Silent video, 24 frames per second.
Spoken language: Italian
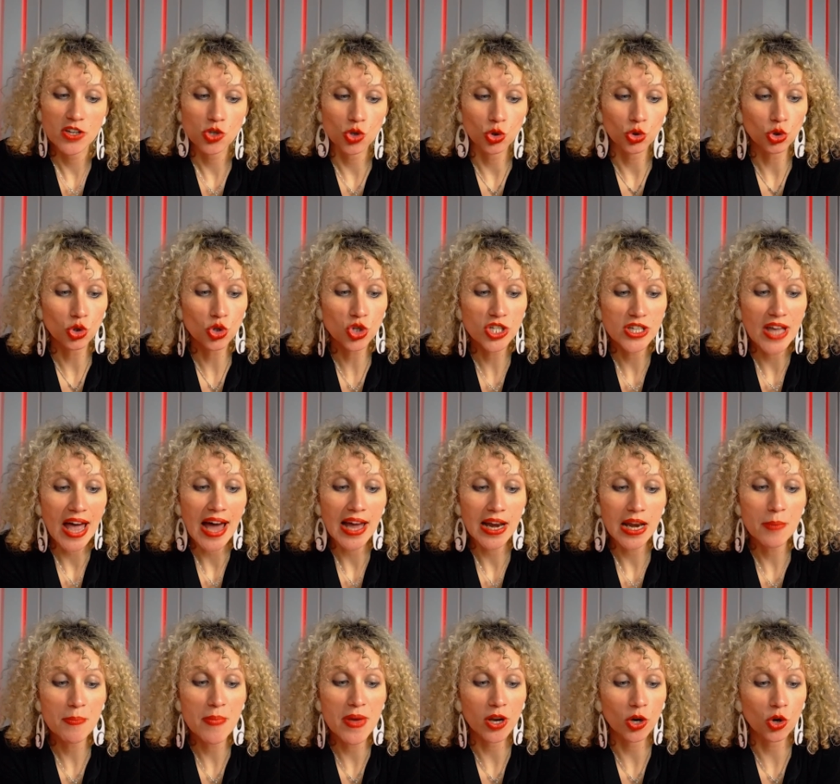sotto
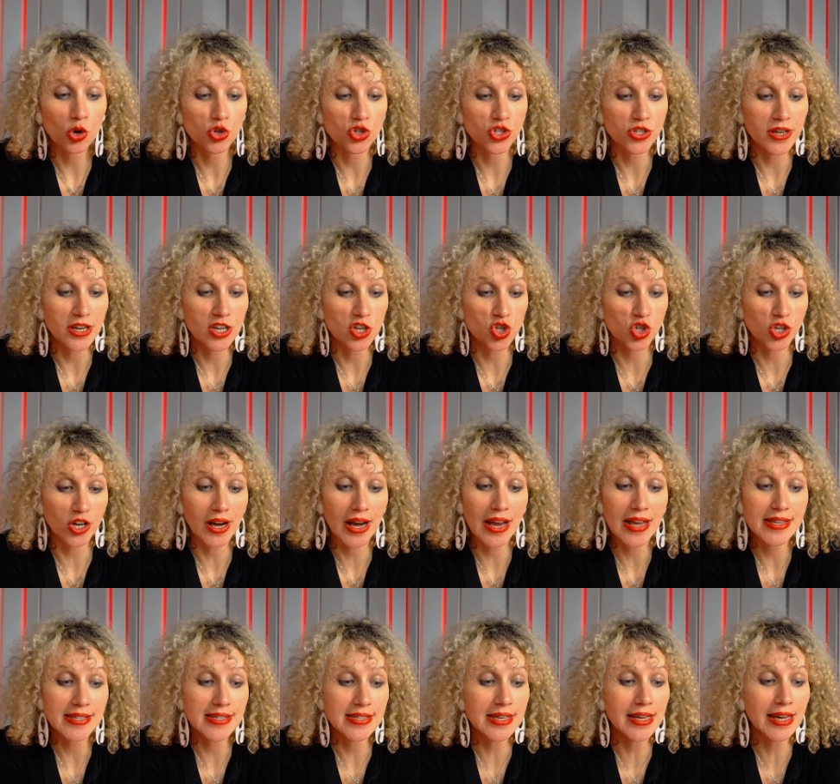sale per costringerla a
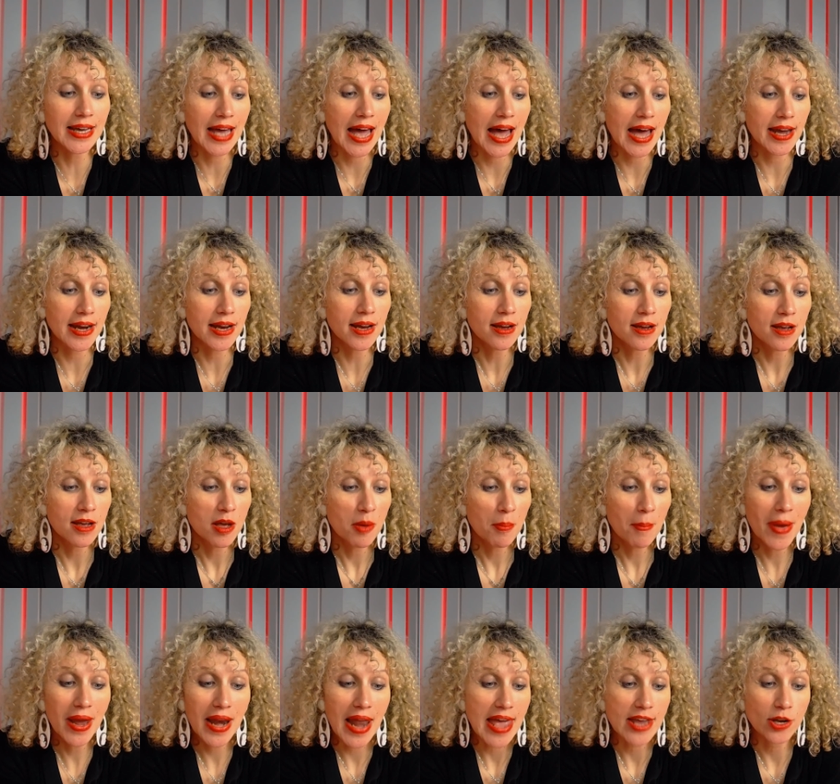essiccare,
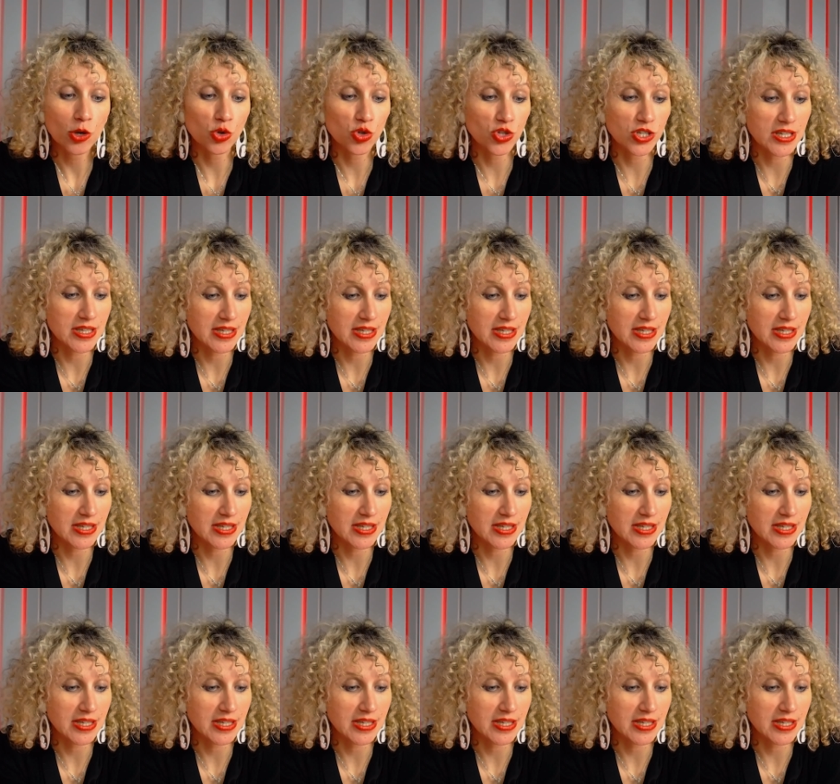ma lei non si